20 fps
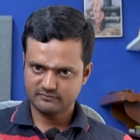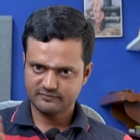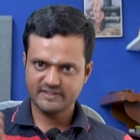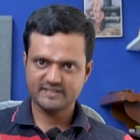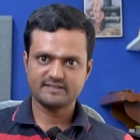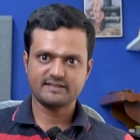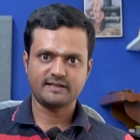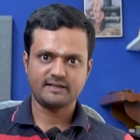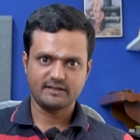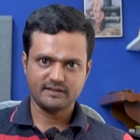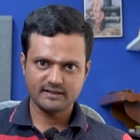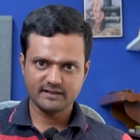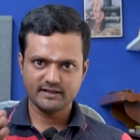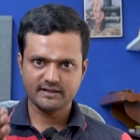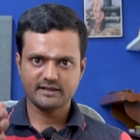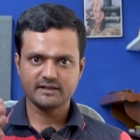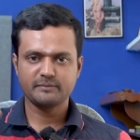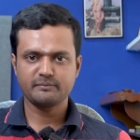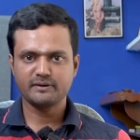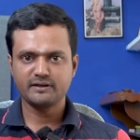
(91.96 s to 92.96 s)
விசை
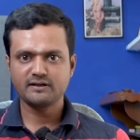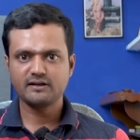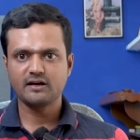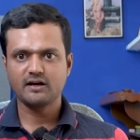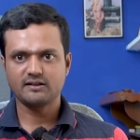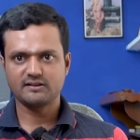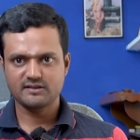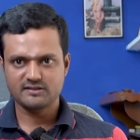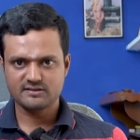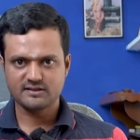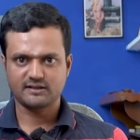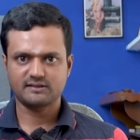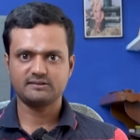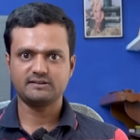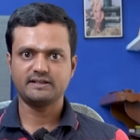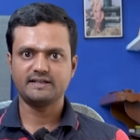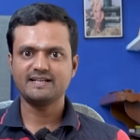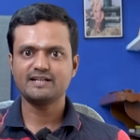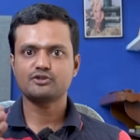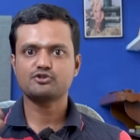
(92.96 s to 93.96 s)
இல்லாட்டி மின்காந்த
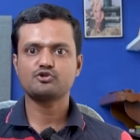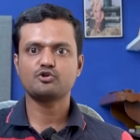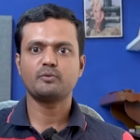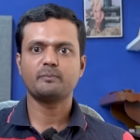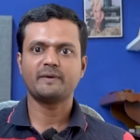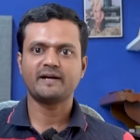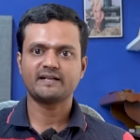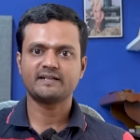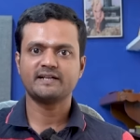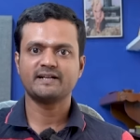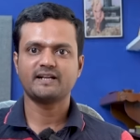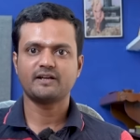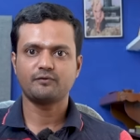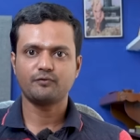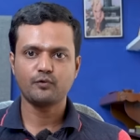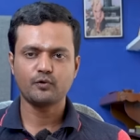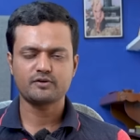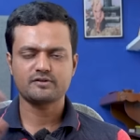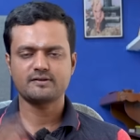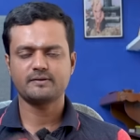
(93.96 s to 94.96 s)
சக்தி எலக்ட்ரோ மேக்னெட்டிக்
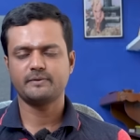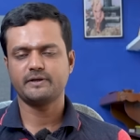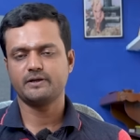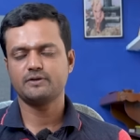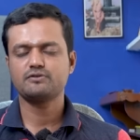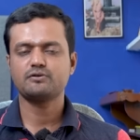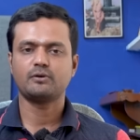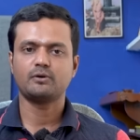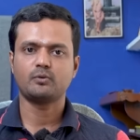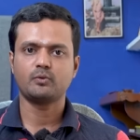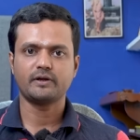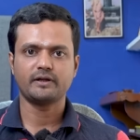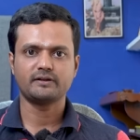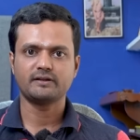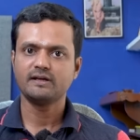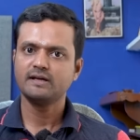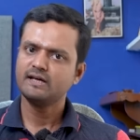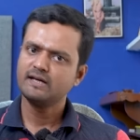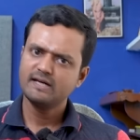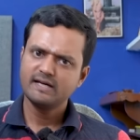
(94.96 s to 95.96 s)
ஃபோர்ஸ் அப்படின்னு
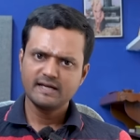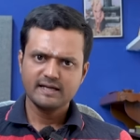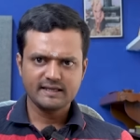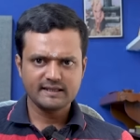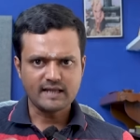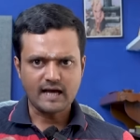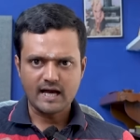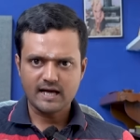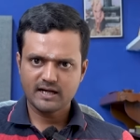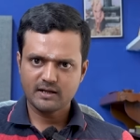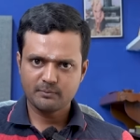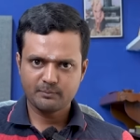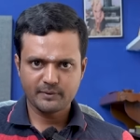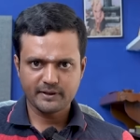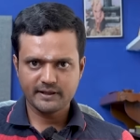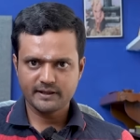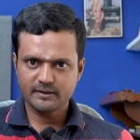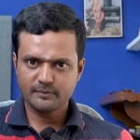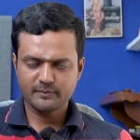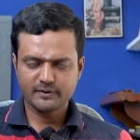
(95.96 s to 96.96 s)
சொல்லக்கூடியது இது ஆறாவது
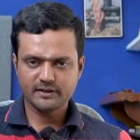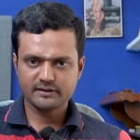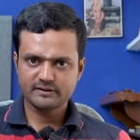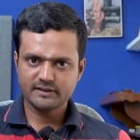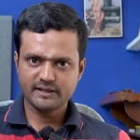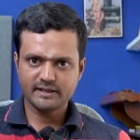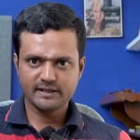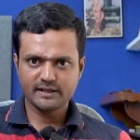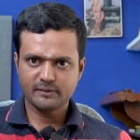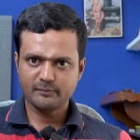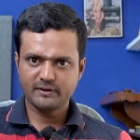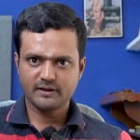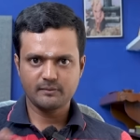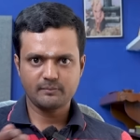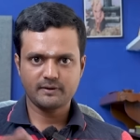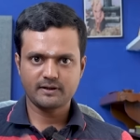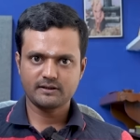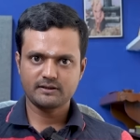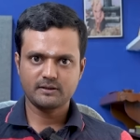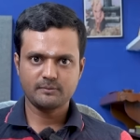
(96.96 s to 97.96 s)
படிக்கிற பாடத்தில்
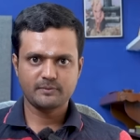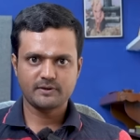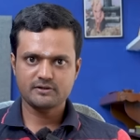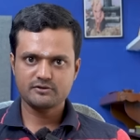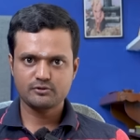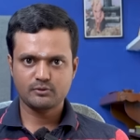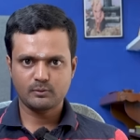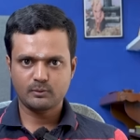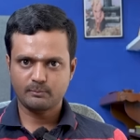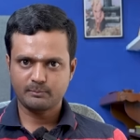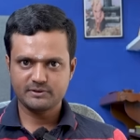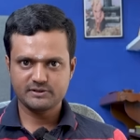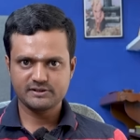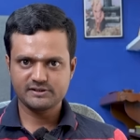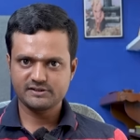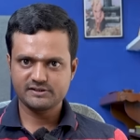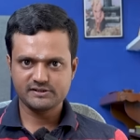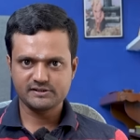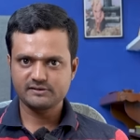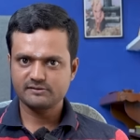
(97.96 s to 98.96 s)
இயற்பியல் பாடத்தில் படிச்சிருவோம்
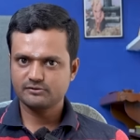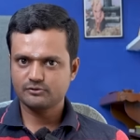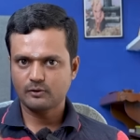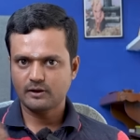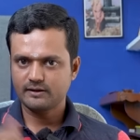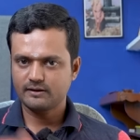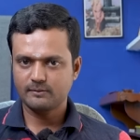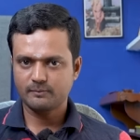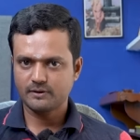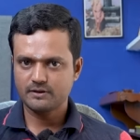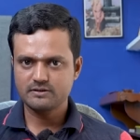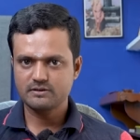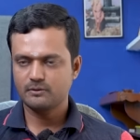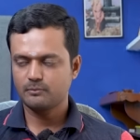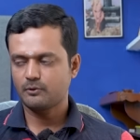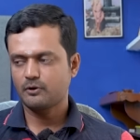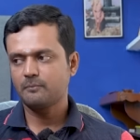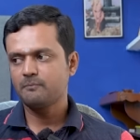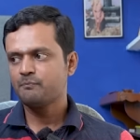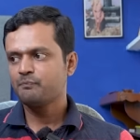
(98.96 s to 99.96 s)
பிச்சி கிச்சி ஸோ அதில்
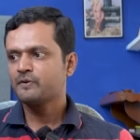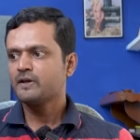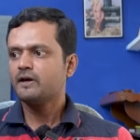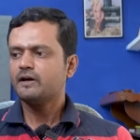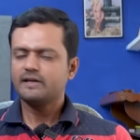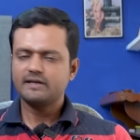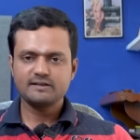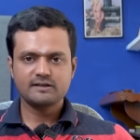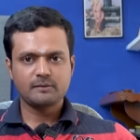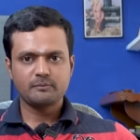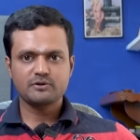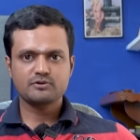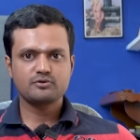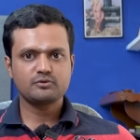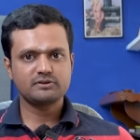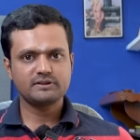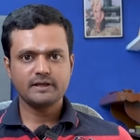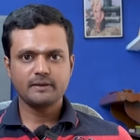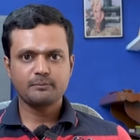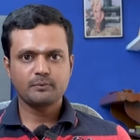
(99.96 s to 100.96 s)
படிச்சிருப்போம் இது நம்மளை
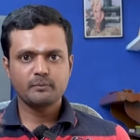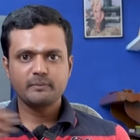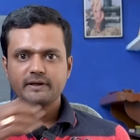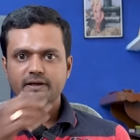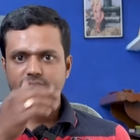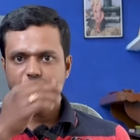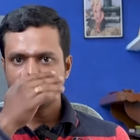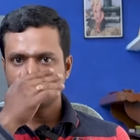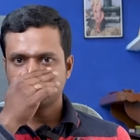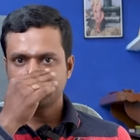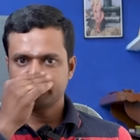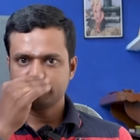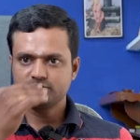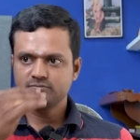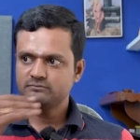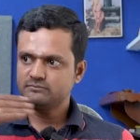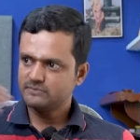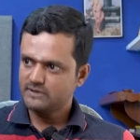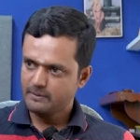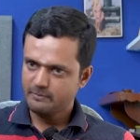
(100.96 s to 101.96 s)
சுற்றி எப்போவுமே
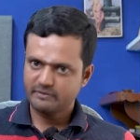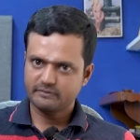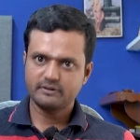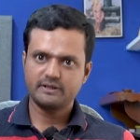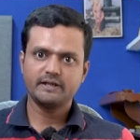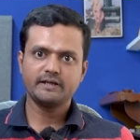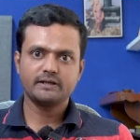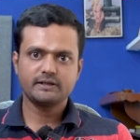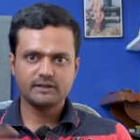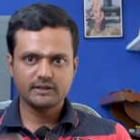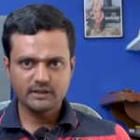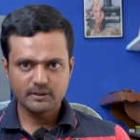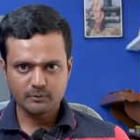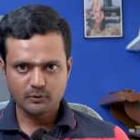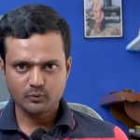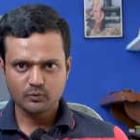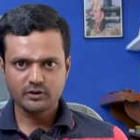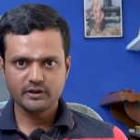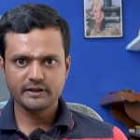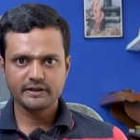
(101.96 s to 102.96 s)
இருக்குது நமக்கு வெளியும் இருக்குது
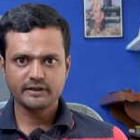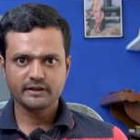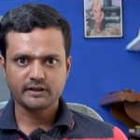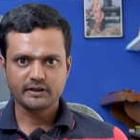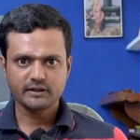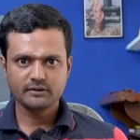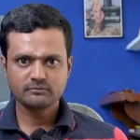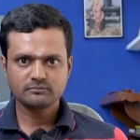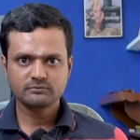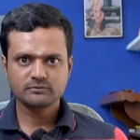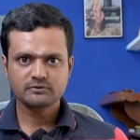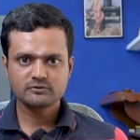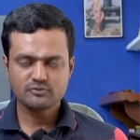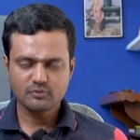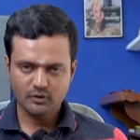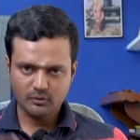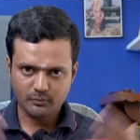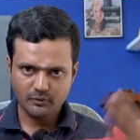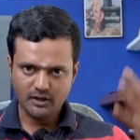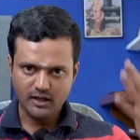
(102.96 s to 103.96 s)
நமக்கு உள்ளே இருக்குது
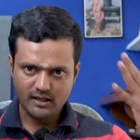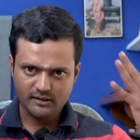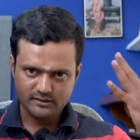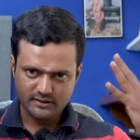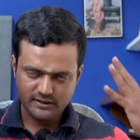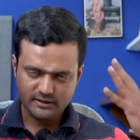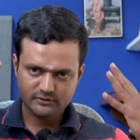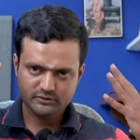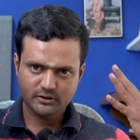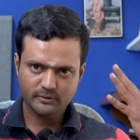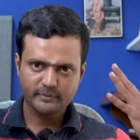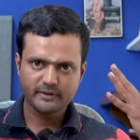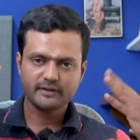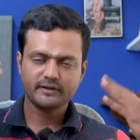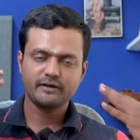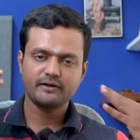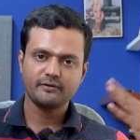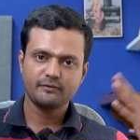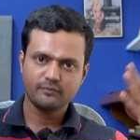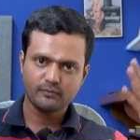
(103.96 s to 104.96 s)
சொல்லப்போனால் அந்த எலக்ட்ரோ
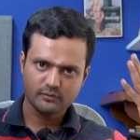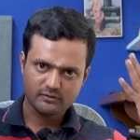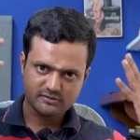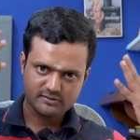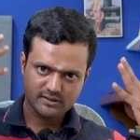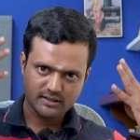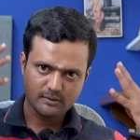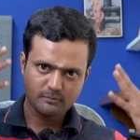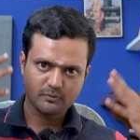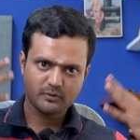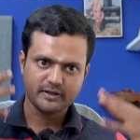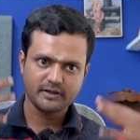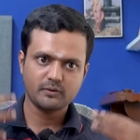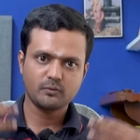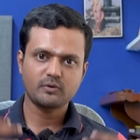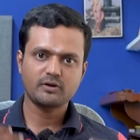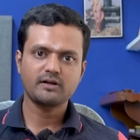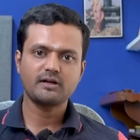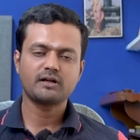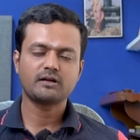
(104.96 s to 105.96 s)
மேக்னெட்டிக் ஃபோர்ஸ் தான் நம்மளுடைய
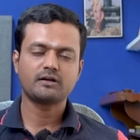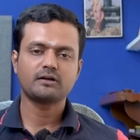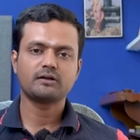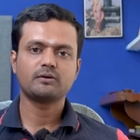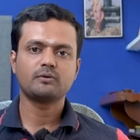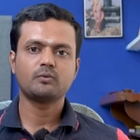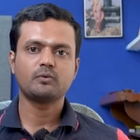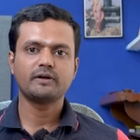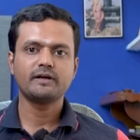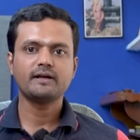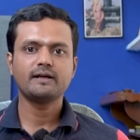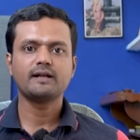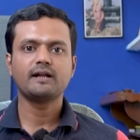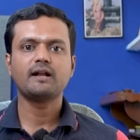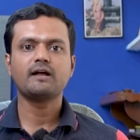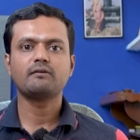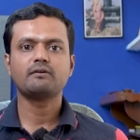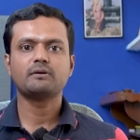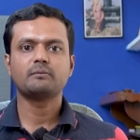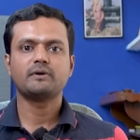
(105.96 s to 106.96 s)
உடலில் நடக்கக்கூடிய
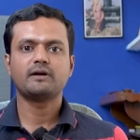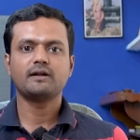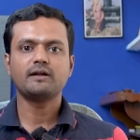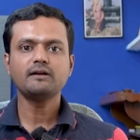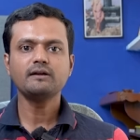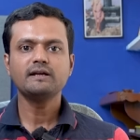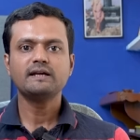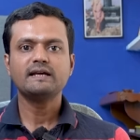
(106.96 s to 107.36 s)
எல்லா விதமான